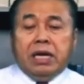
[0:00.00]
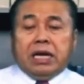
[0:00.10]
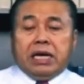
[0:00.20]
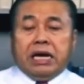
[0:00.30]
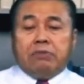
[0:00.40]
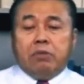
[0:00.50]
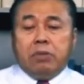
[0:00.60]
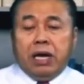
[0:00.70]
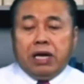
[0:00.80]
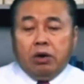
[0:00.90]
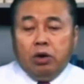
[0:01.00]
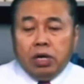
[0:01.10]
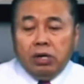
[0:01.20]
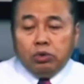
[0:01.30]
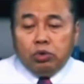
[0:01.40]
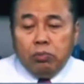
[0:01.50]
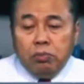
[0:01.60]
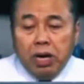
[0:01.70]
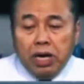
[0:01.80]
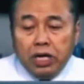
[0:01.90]
dengan membayar orang untuk
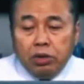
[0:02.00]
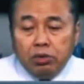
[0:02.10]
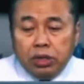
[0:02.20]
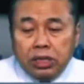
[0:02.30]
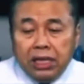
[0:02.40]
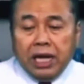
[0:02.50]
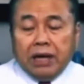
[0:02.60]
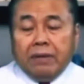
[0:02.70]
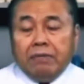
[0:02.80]
mengikutinya.